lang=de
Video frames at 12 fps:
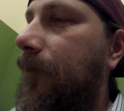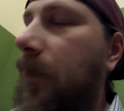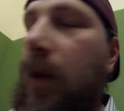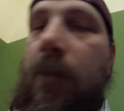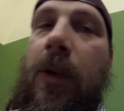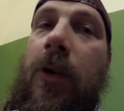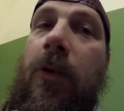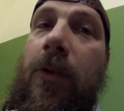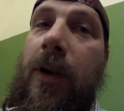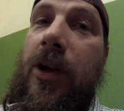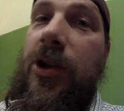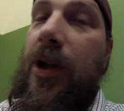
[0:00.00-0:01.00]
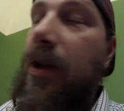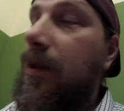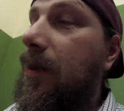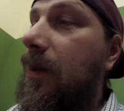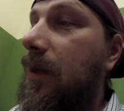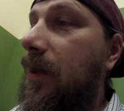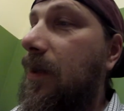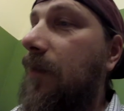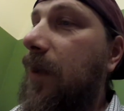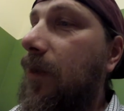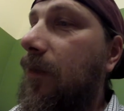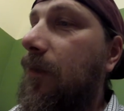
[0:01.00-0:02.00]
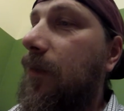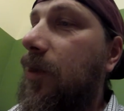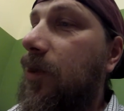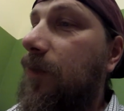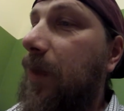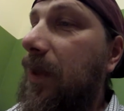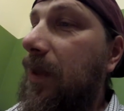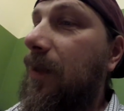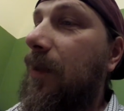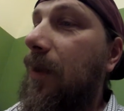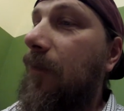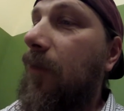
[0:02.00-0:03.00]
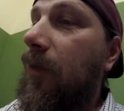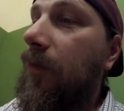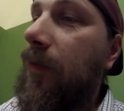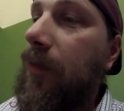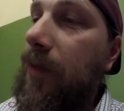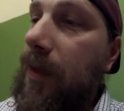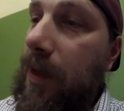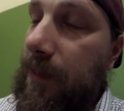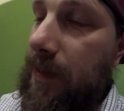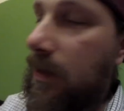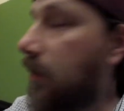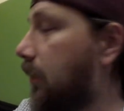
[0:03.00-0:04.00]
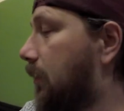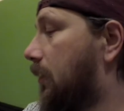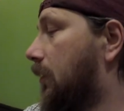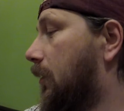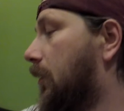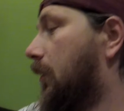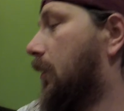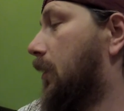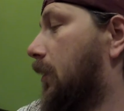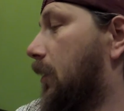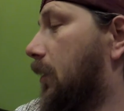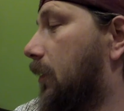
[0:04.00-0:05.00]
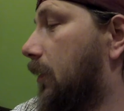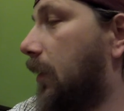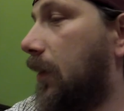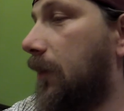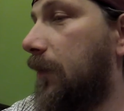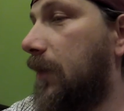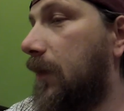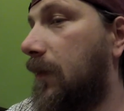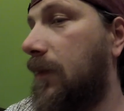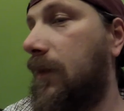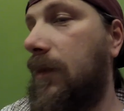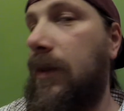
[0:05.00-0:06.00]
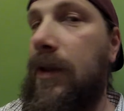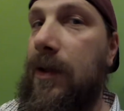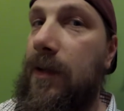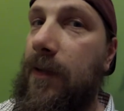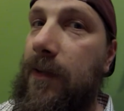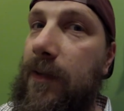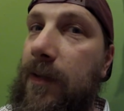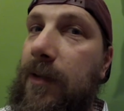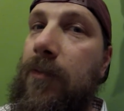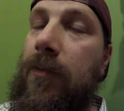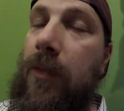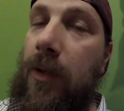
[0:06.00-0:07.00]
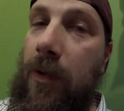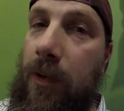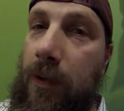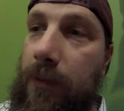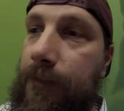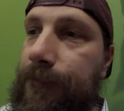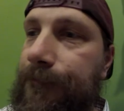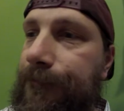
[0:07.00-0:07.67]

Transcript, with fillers: ja, mal gucken. Jetzt schneidet halt das erste Video. Sprich, den Vlog von heute gibt es nicht. Den gibt es erst morgen.